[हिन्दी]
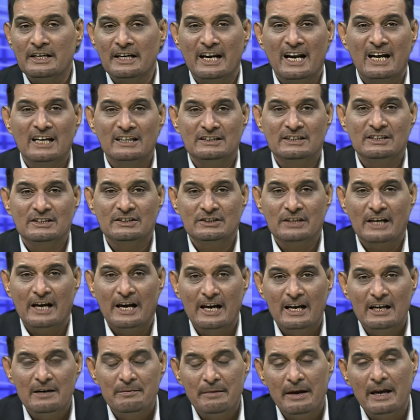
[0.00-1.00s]
कराची
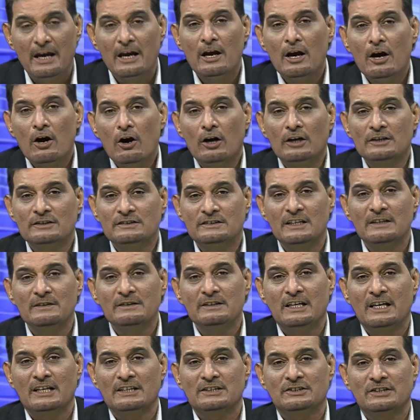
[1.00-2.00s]
शहर में और
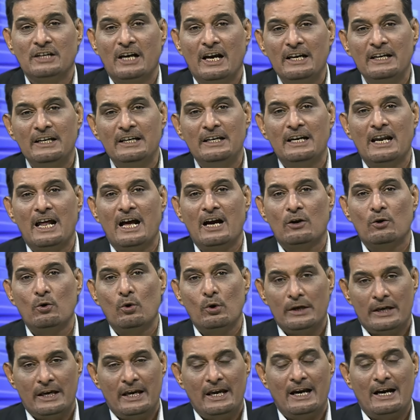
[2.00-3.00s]
सिंध के शहरी
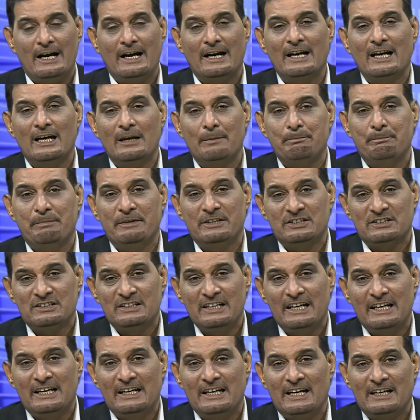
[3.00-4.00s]
इलाकों के अगर
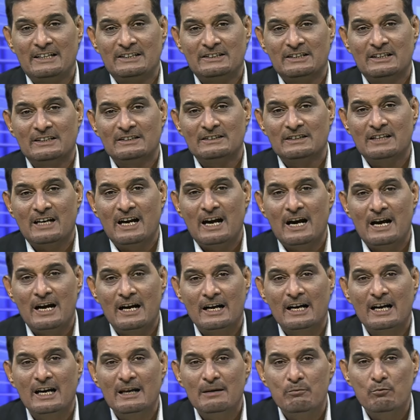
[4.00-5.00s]
पिछले इलेक्शंस का
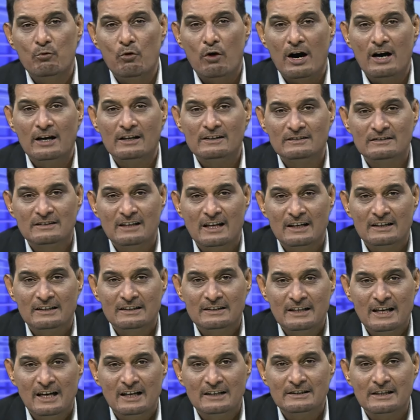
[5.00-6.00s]
अगर मुआजना
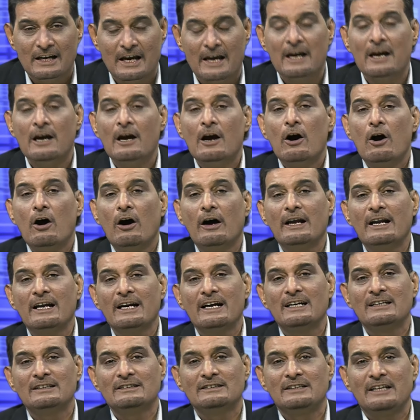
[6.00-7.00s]
किया जाए और
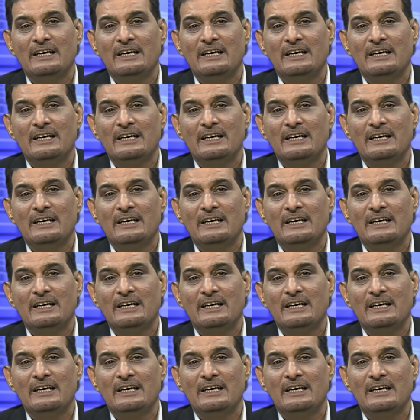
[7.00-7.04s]
अगर